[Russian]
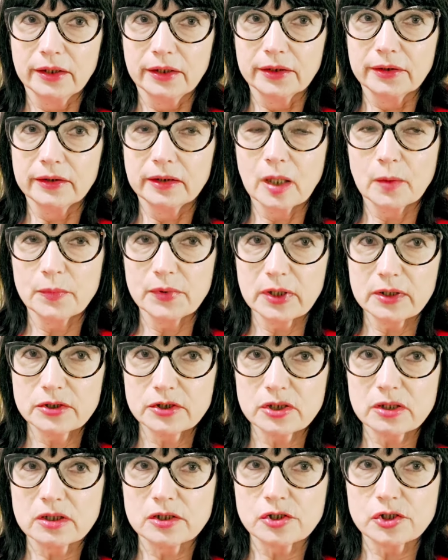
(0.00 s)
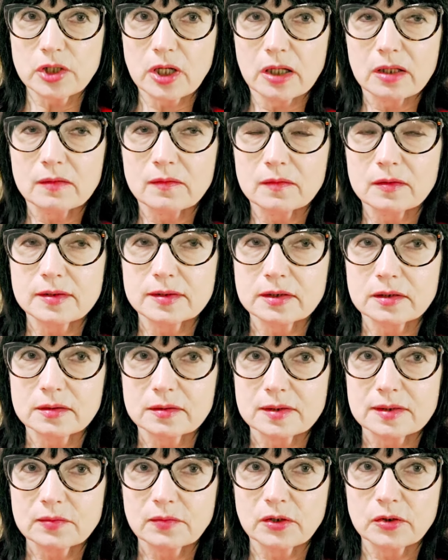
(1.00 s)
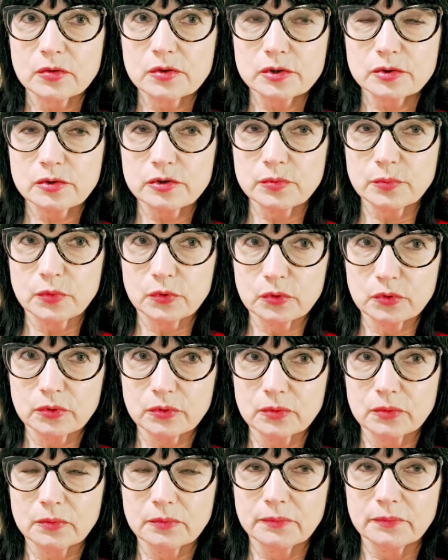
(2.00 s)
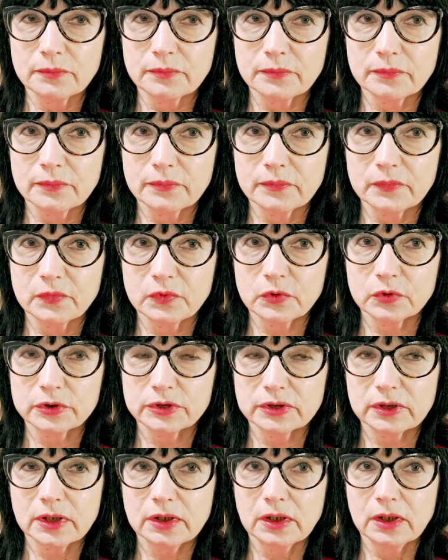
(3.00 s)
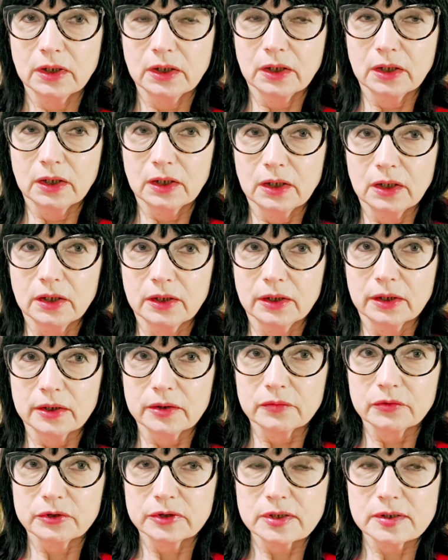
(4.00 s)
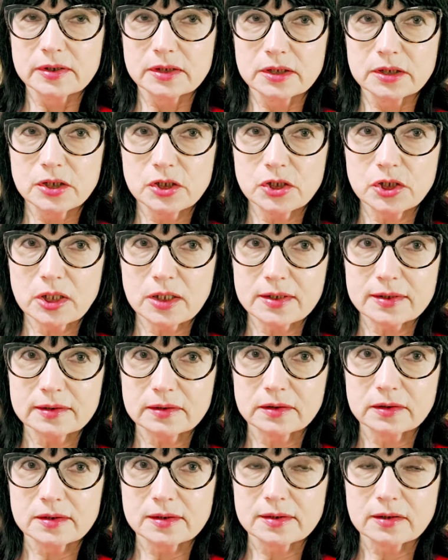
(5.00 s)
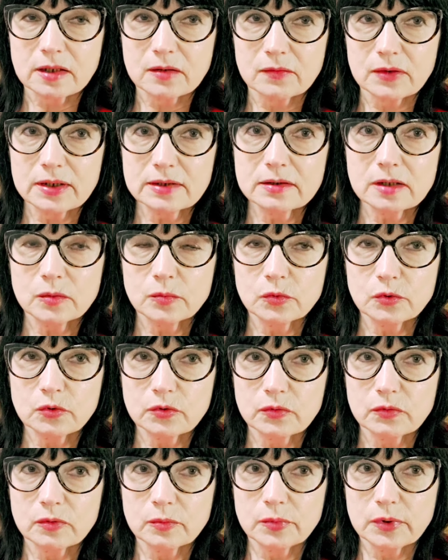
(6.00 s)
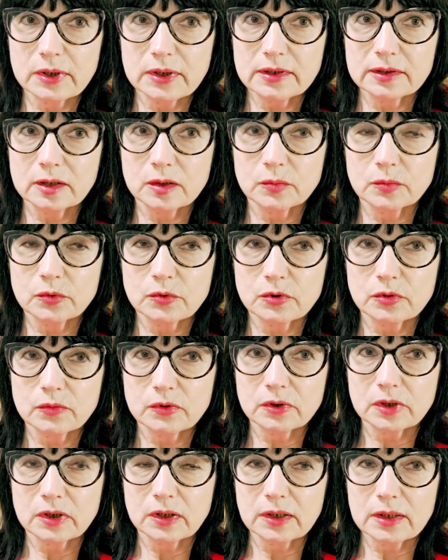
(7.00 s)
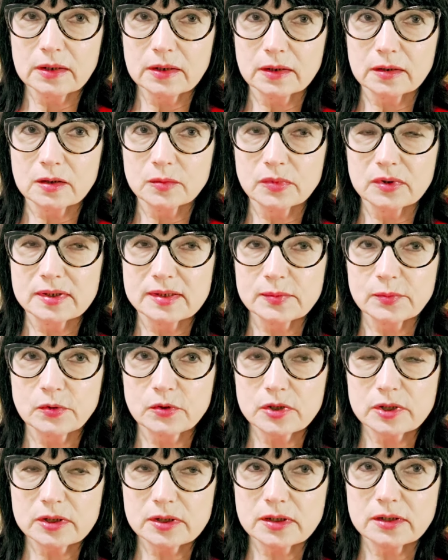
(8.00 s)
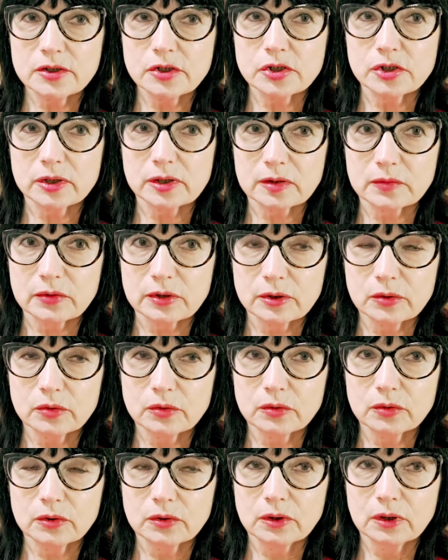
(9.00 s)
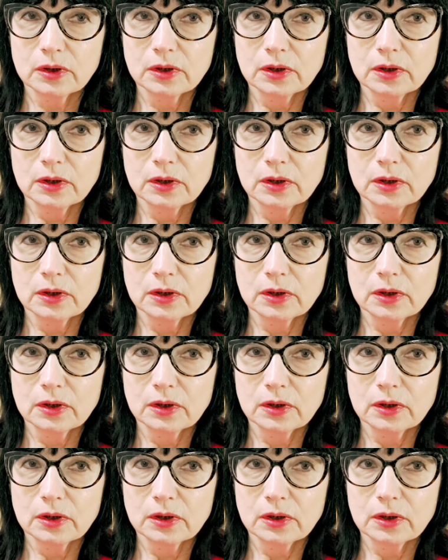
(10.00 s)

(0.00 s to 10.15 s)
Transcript: И опять жаловался на свою судьбу. Вот. И вот эти несчастные слова на букву «Б», на букву «Х» как бы испортили человеку